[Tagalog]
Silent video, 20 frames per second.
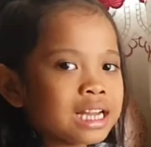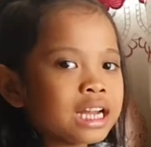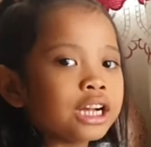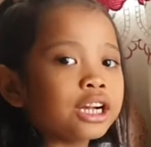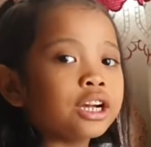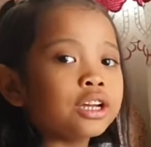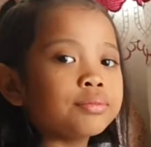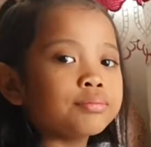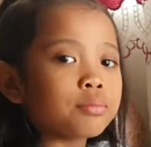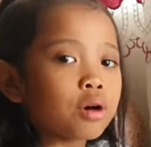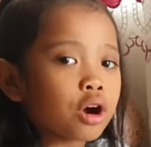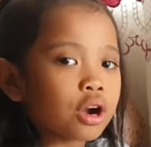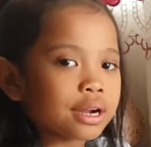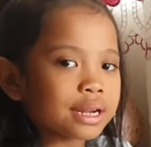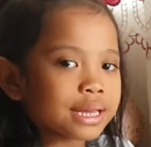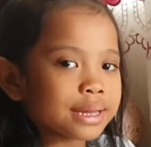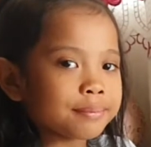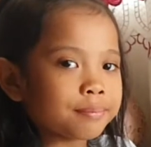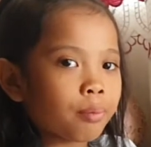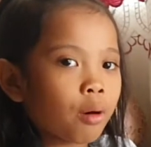Good
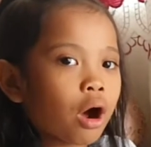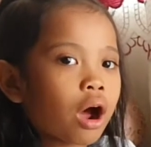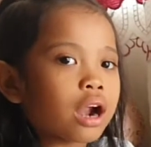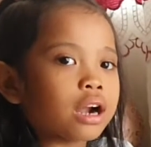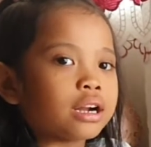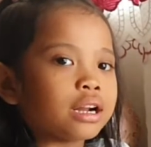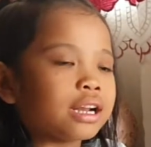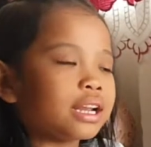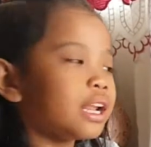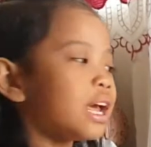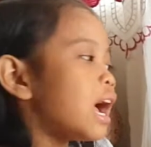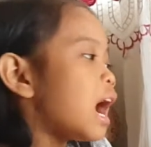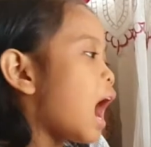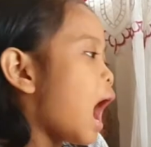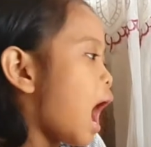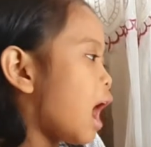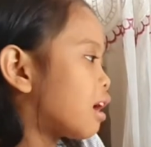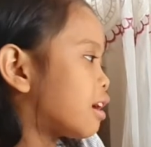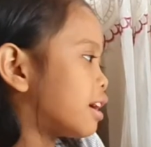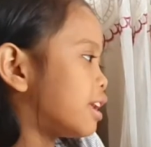morning po, aral,
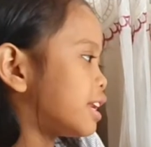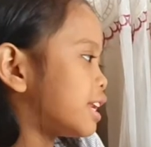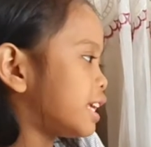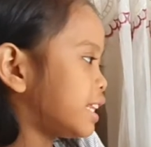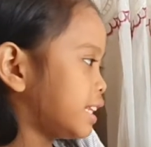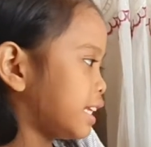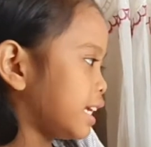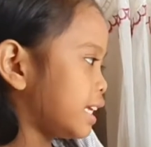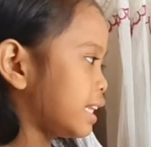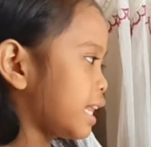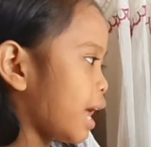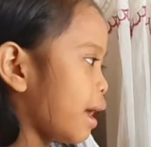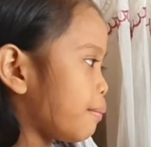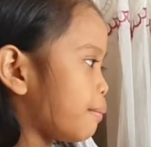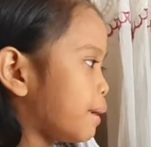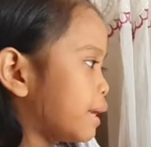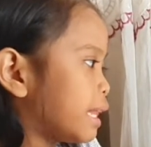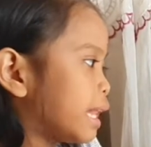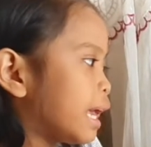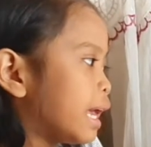aralin 11.
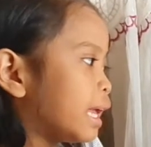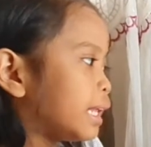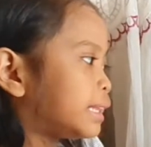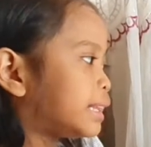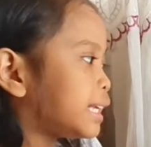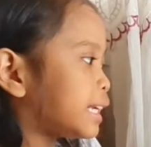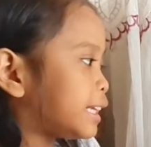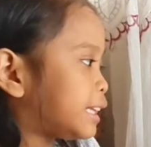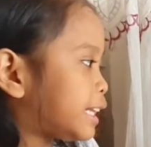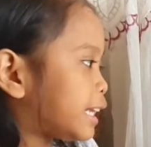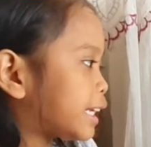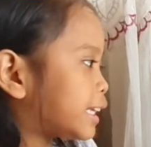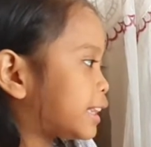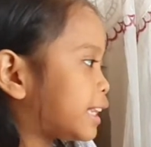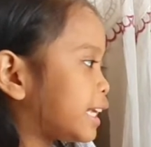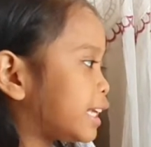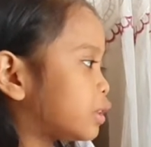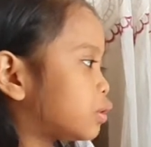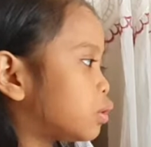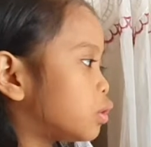Tit,
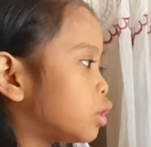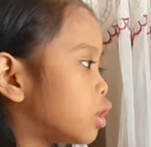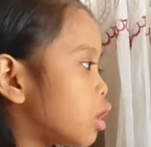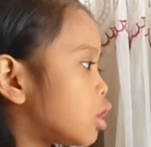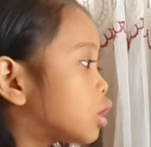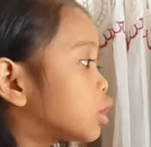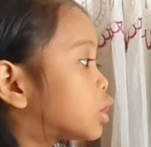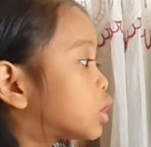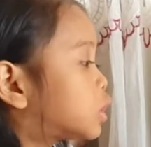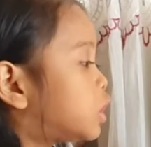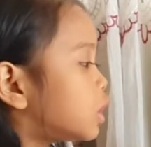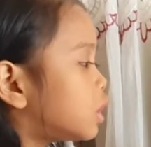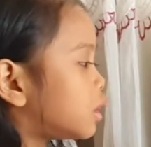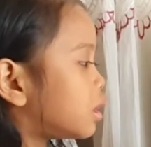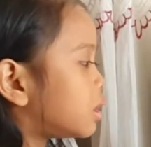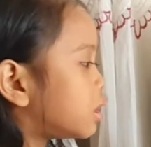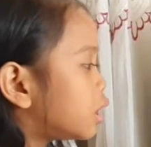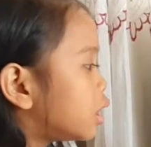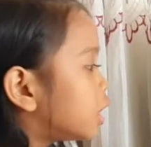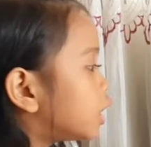titunog, t,
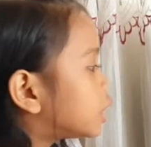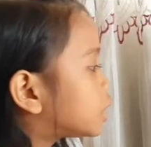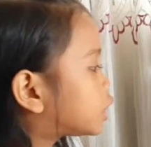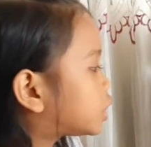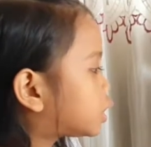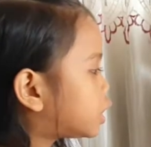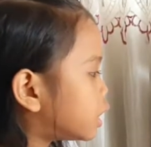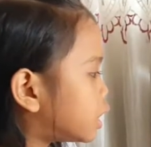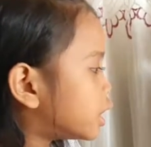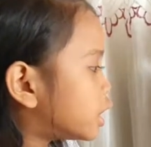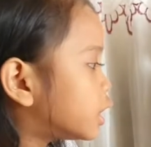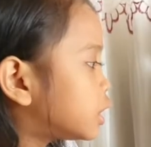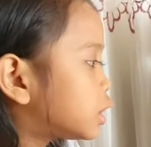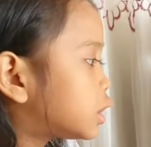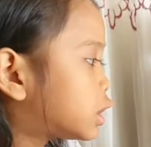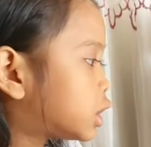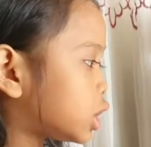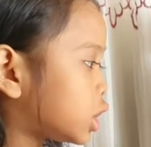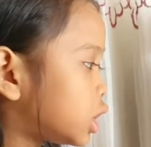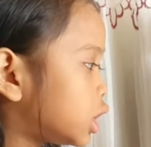t,
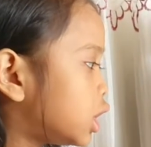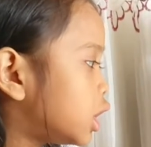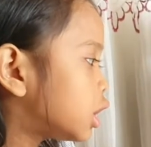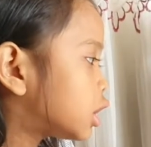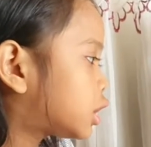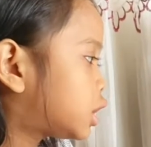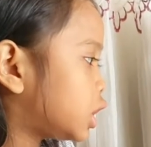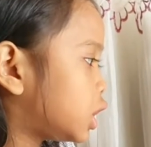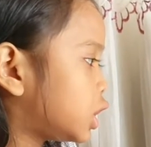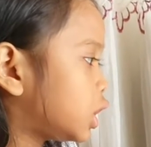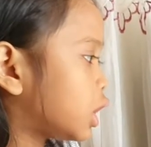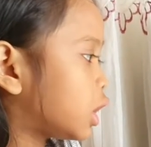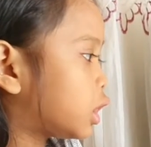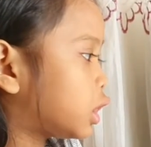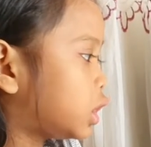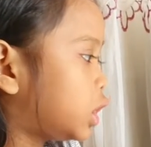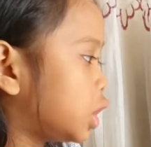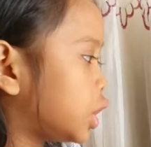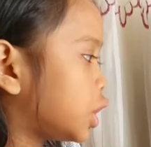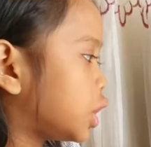t, t, t,
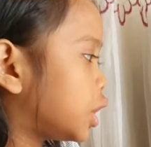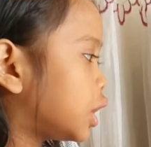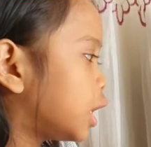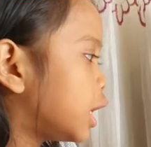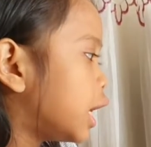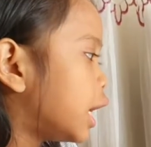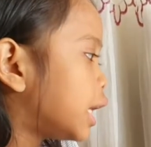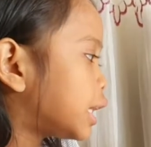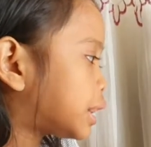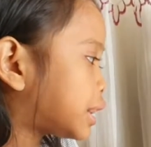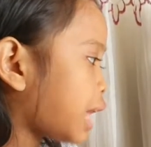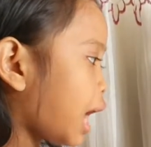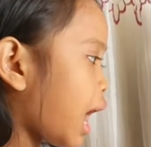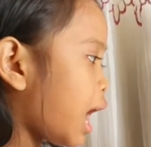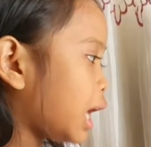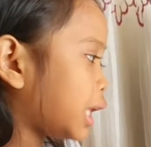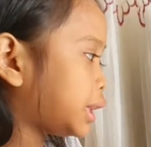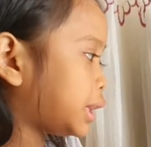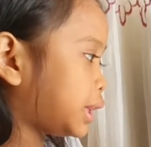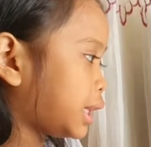
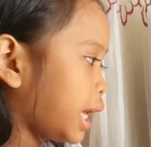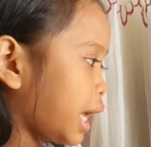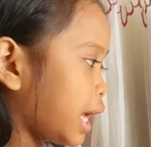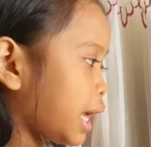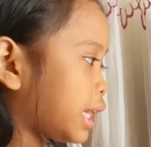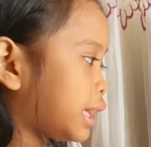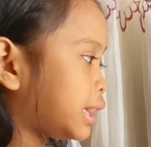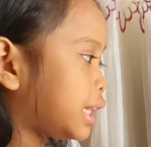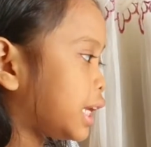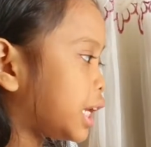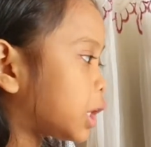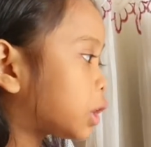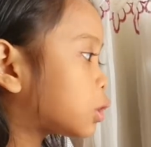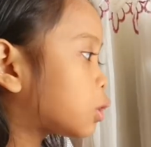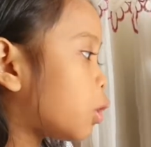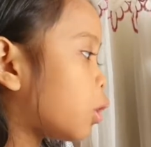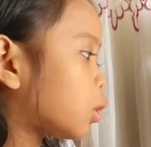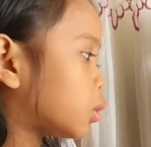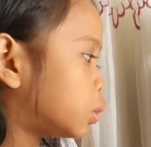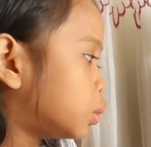tate, tito,
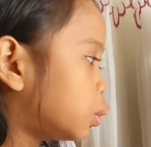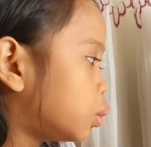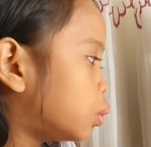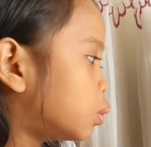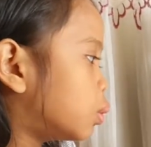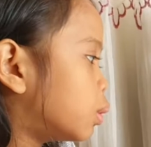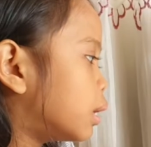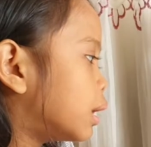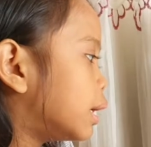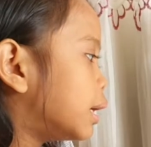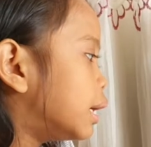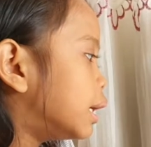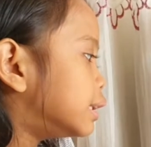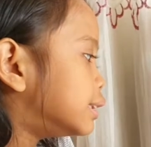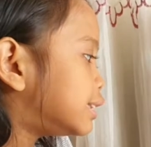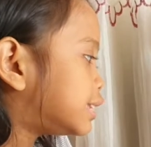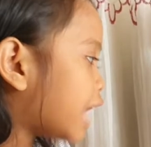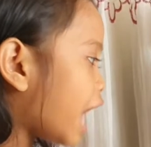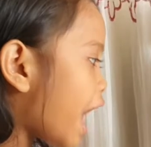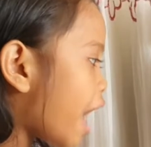tu,
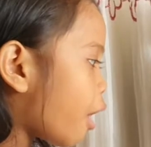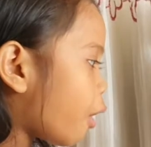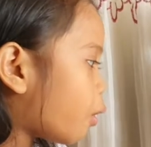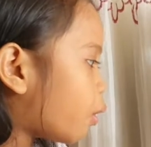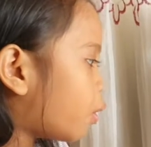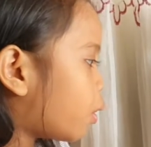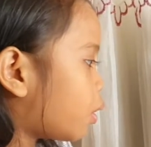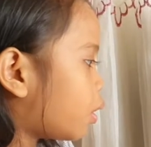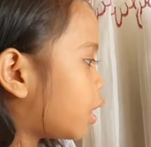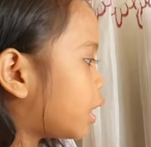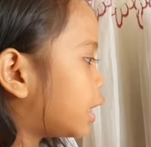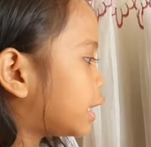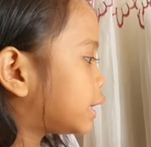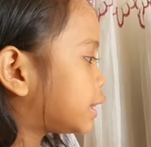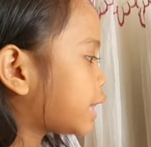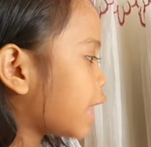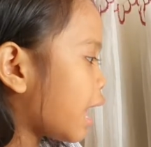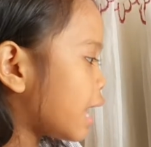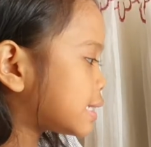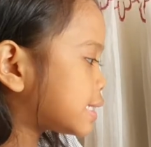tao,
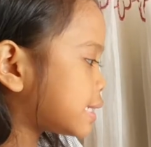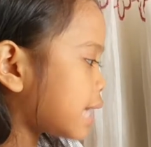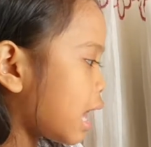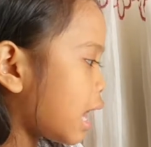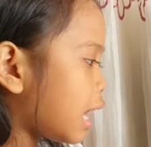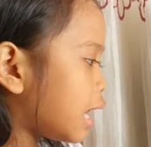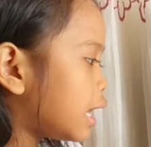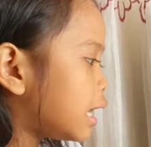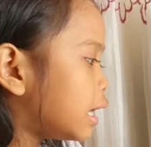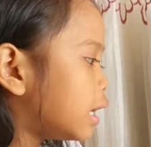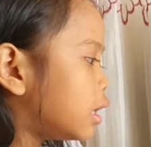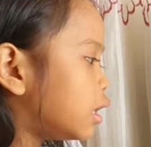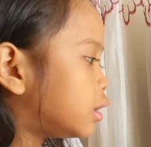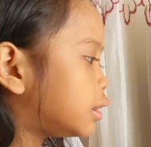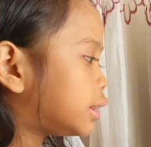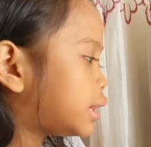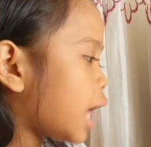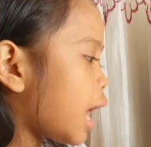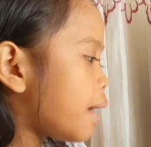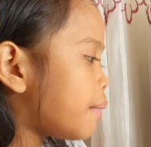tasa,
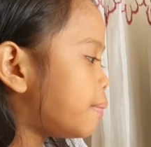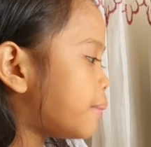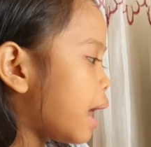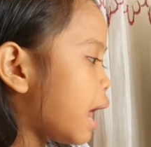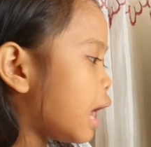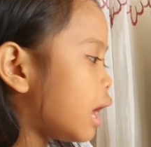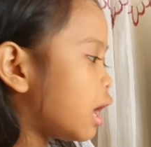tama,